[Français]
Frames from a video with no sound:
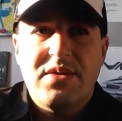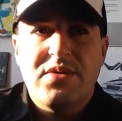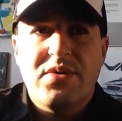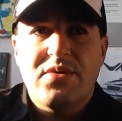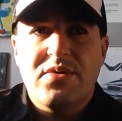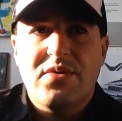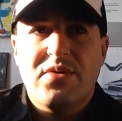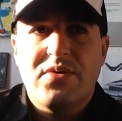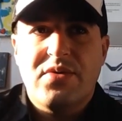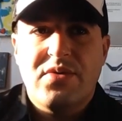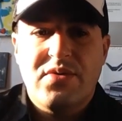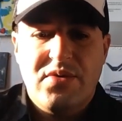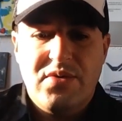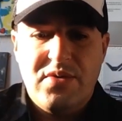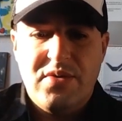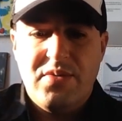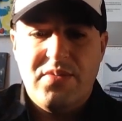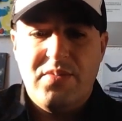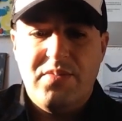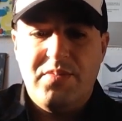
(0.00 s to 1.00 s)
Donc,
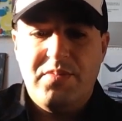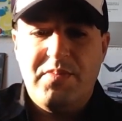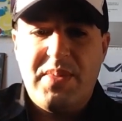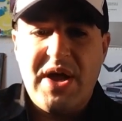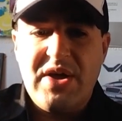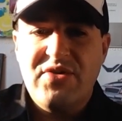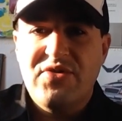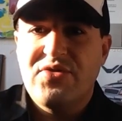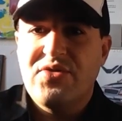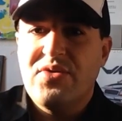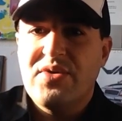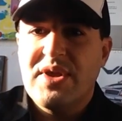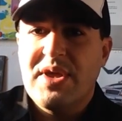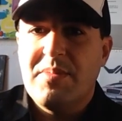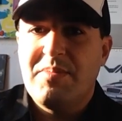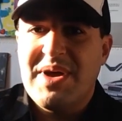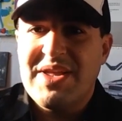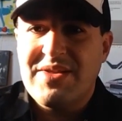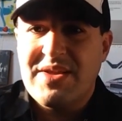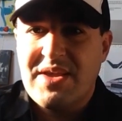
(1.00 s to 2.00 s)
euh, par choc
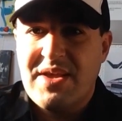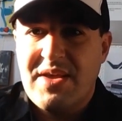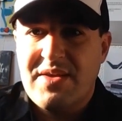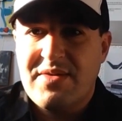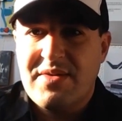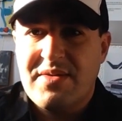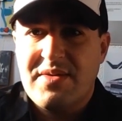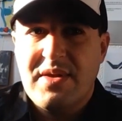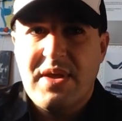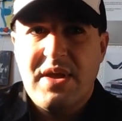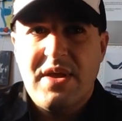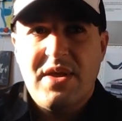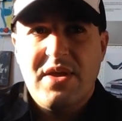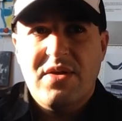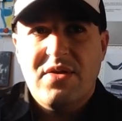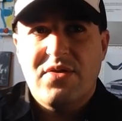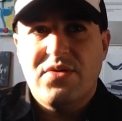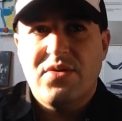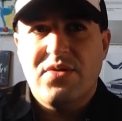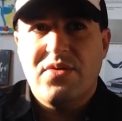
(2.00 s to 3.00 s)
et bas de caisse,
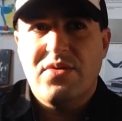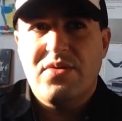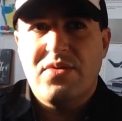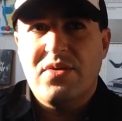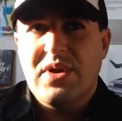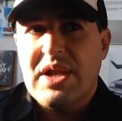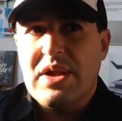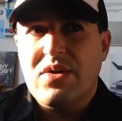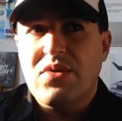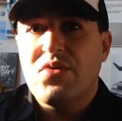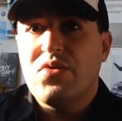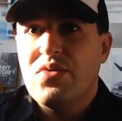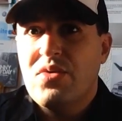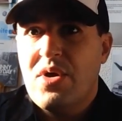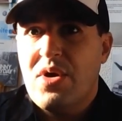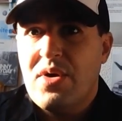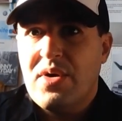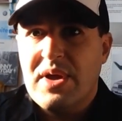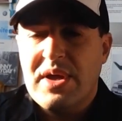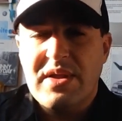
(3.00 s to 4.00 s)
sont, la
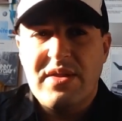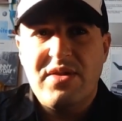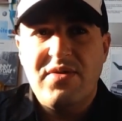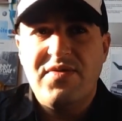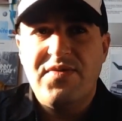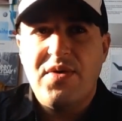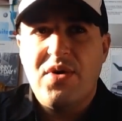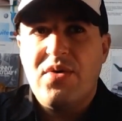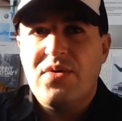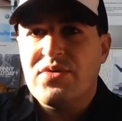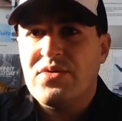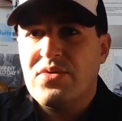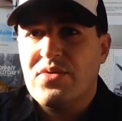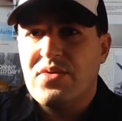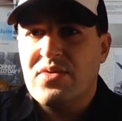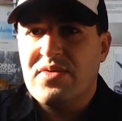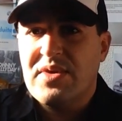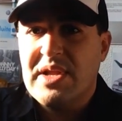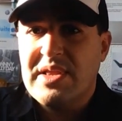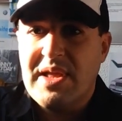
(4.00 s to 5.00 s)
couleur est différente
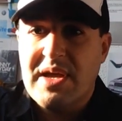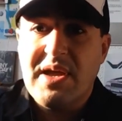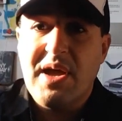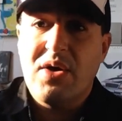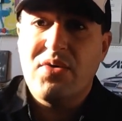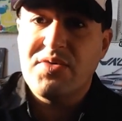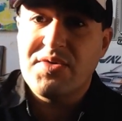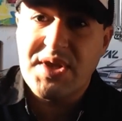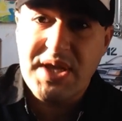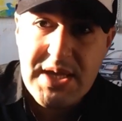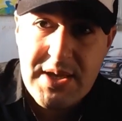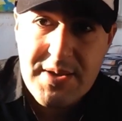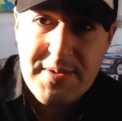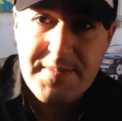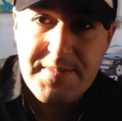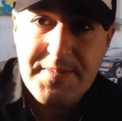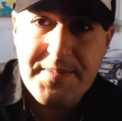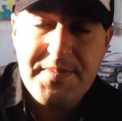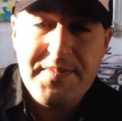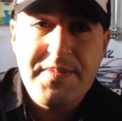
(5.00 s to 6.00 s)
que celle de la carrosserie.
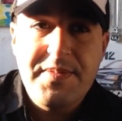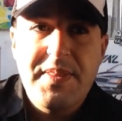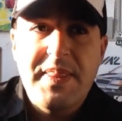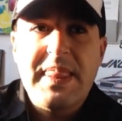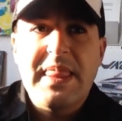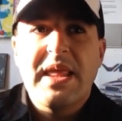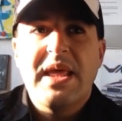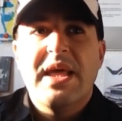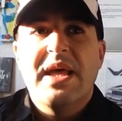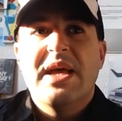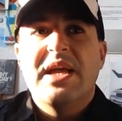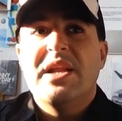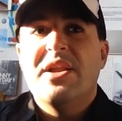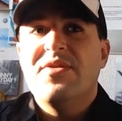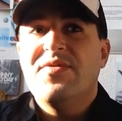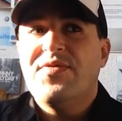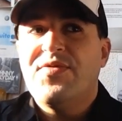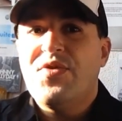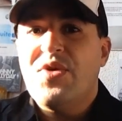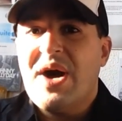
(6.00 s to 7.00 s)

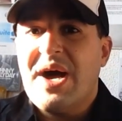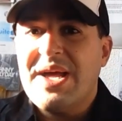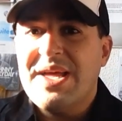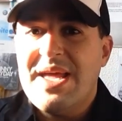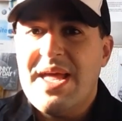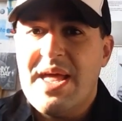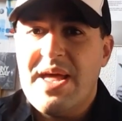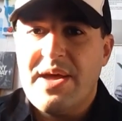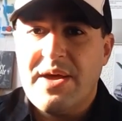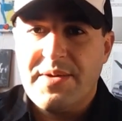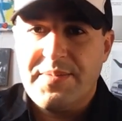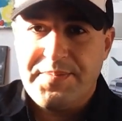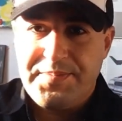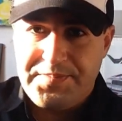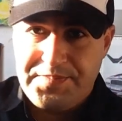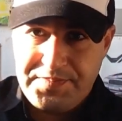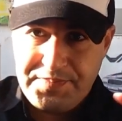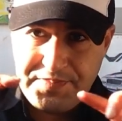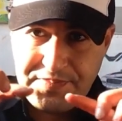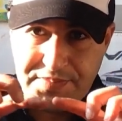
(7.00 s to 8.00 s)
Les feux arrière,
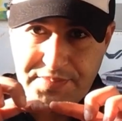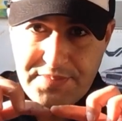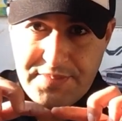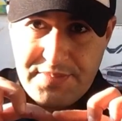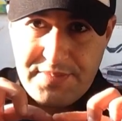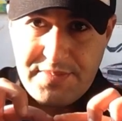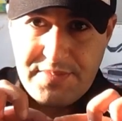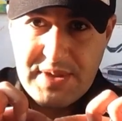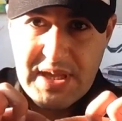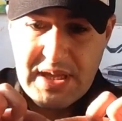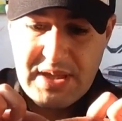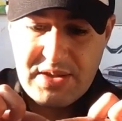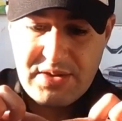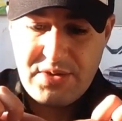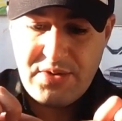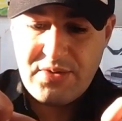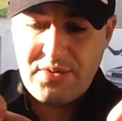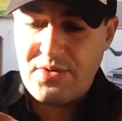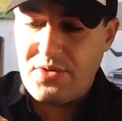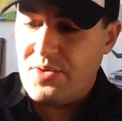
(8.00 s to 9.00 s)

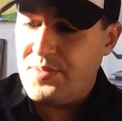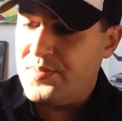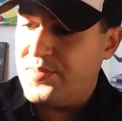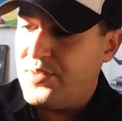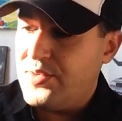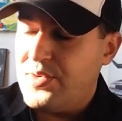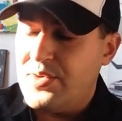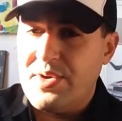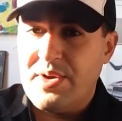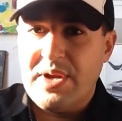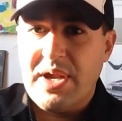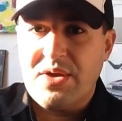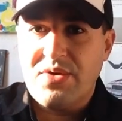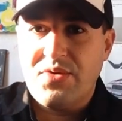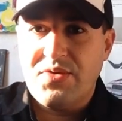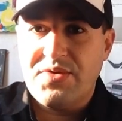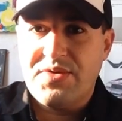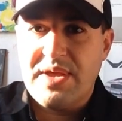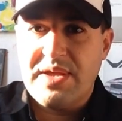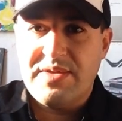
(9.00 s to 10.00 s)
donc on peut la
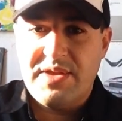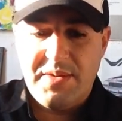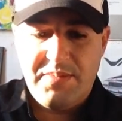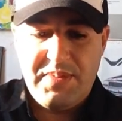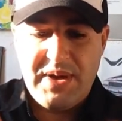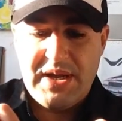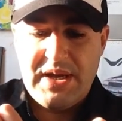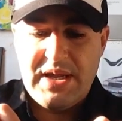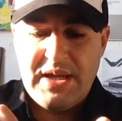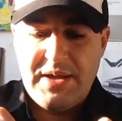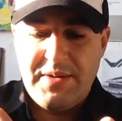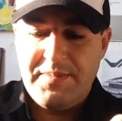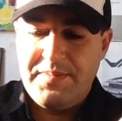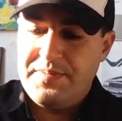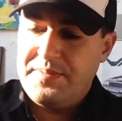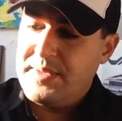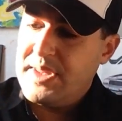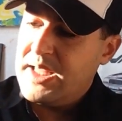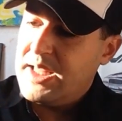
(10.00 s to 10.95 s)
constater par la,